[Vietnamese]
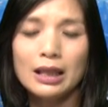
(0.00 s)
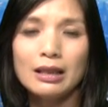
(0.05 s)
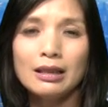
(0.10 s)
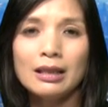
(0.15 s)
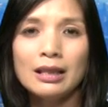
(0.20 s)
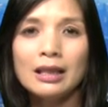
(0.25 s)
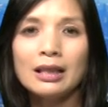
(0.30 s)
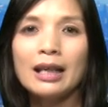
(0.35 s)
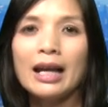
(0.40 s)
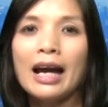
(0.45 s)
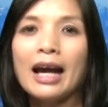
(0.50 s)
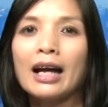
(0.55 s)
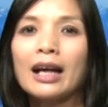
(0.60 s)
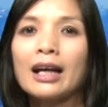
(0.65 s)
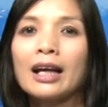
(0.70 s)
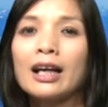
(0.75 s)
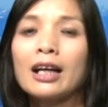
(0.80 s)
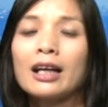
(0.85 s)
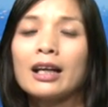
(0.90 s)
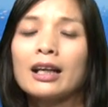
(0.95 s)
đi ngang
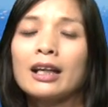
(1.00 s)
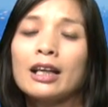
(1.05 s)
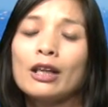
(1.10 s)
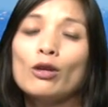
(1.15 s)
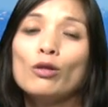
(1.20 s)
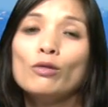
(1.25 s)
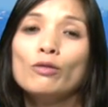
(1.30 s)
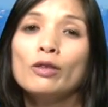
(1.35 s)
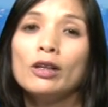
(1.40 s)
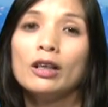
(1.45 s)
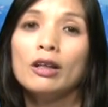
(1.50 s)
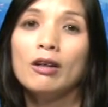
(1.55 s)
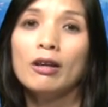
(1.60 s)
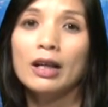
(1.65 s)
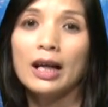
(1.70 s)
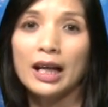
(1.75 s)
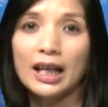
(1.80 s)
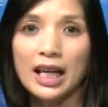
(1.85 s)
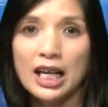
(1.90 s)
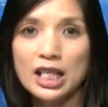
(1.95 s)
các cái khu vực gọi
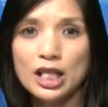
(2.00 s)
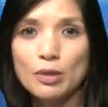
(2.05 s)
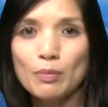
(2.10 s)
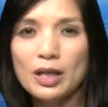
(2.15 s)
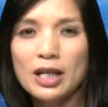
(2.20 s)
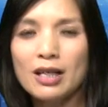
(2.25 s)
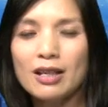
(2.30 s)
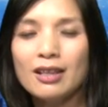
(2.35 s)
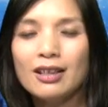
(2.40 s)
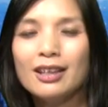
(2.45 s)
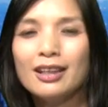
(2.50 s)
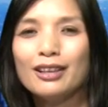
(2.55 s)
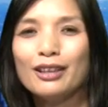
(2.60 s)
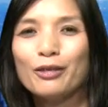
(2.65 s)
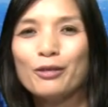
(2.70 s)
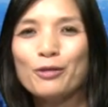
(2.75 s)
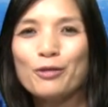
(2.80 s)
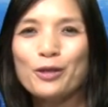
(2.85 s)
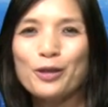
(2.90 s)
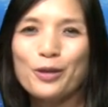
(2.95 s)
là Kashmir thì
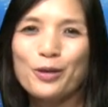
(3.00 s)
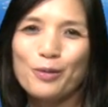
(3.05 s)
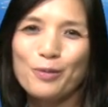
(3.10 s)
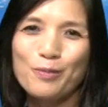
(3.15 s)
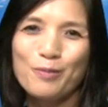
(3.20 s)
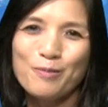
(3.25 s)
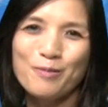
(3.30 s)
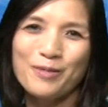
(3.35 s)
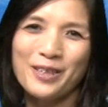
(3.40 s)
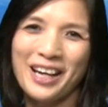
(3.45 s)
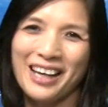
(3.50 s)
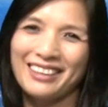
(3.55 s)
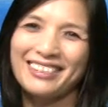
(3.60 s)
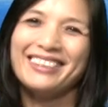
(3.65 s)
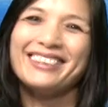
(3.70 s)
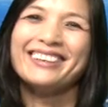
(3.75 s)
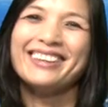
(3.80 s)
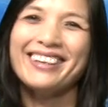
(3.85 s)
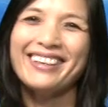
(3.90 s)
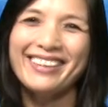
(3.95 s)
quý vị cũng nghe
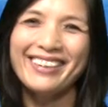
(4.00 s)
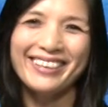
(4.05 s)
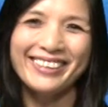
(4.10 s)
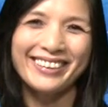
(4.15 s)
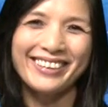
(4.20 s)
tin tức á,